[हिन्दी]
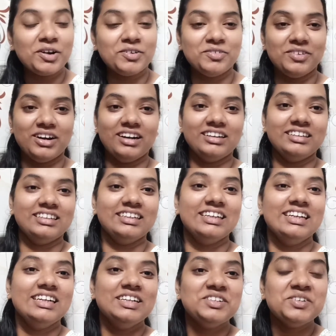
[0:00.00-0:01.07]
भगवान
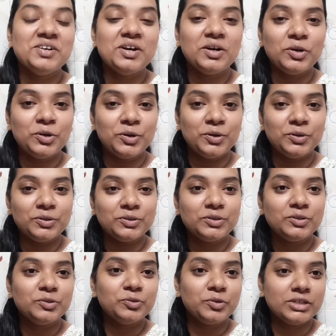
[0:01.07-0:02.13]

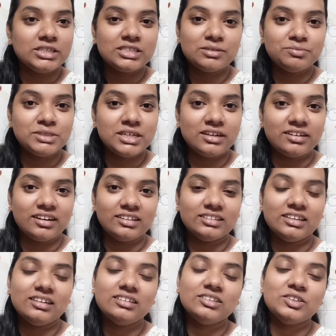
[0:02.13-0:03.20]
तो वही सब चल रहा
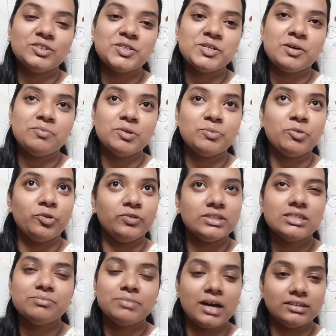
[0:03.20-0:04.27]
था तो हम लोग
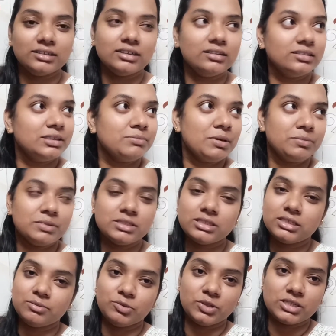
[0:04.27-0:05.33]
वही सब बात कर रहे थे मैं भी
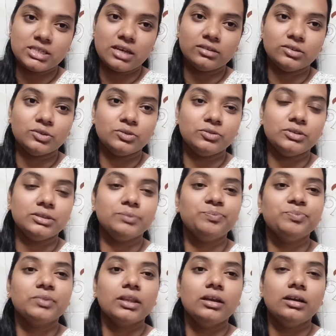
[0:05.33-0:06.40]
शिव के साथ तो फिर
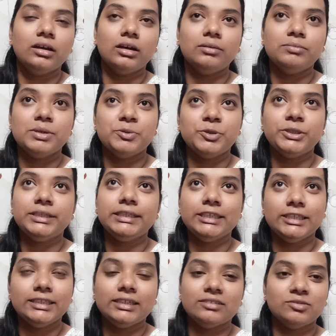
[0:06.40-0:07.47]
मैं बोली
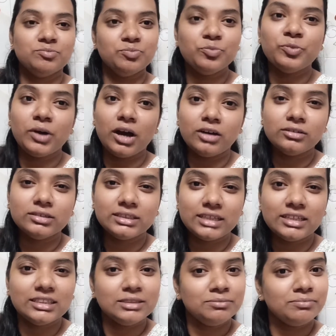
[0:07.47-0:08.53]
ठीक है
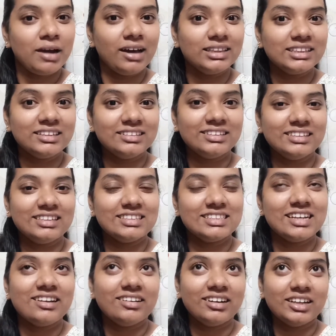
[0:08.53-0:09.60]
इतना दिन बात करके ना
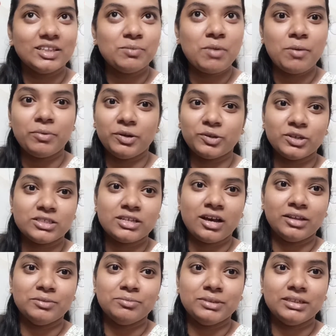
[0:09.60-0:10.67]
अच्छा लग रहा था मामा लोग के
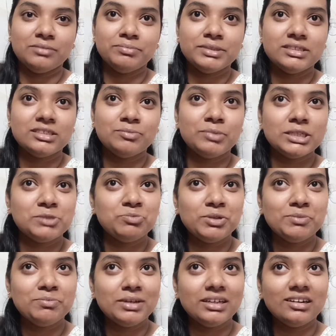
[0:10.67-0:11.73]
साथ भी मीन्स
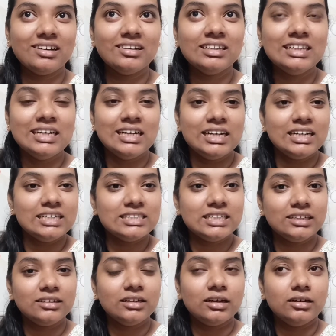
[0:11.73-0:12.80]
बचपन में ना
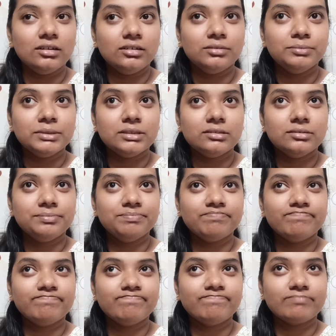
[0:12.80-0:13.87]
ऐसे
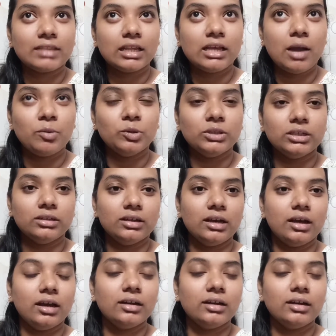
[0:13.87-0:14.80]
मीन्स क्या बोलते